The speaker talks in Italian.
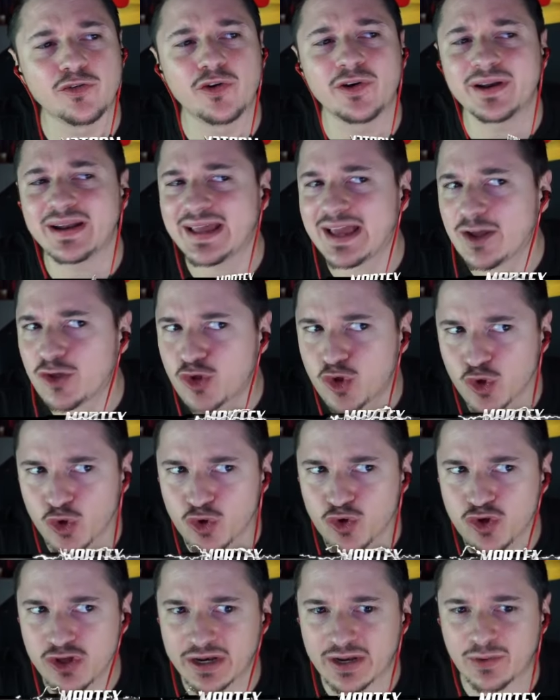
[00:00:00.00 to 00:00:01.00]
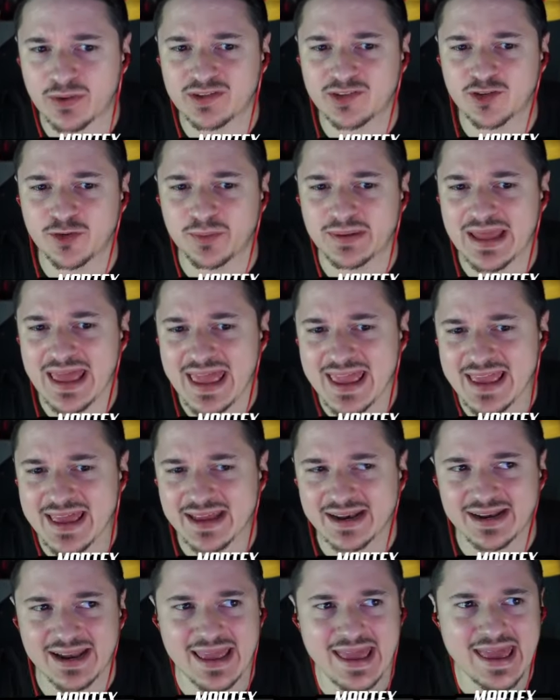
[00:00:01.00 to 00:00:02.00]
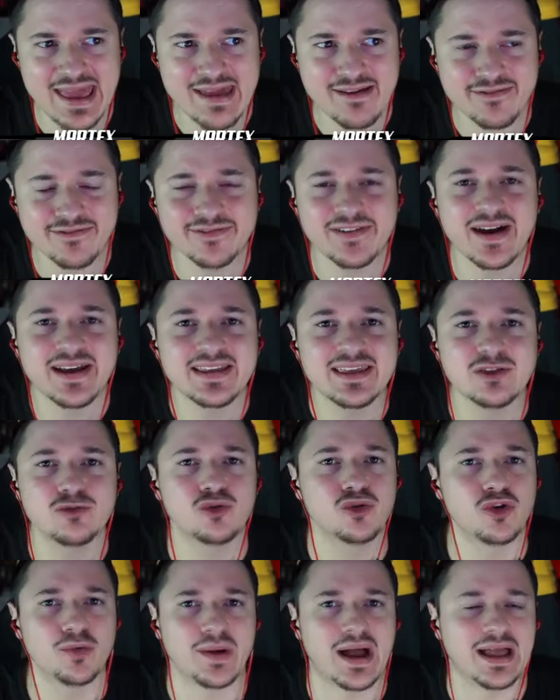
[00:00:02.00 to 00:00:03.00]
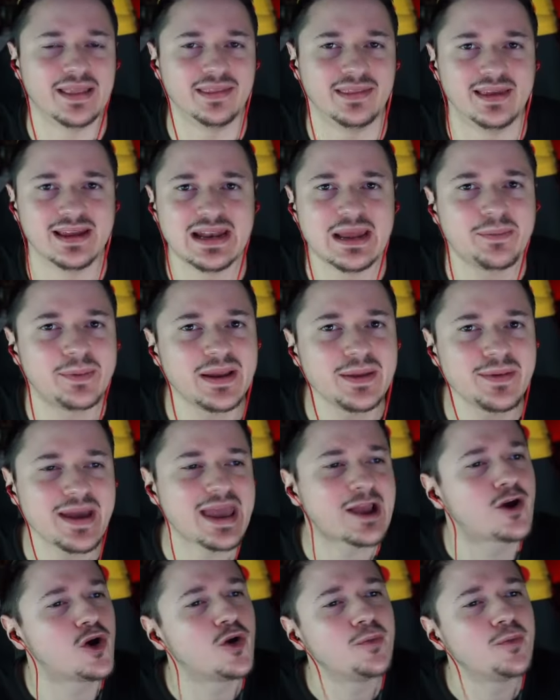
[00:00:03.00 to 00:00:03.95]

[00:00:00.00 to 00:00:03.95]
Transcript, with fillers: lo vorrei aggiungere questo player e fargli due domande. La prima è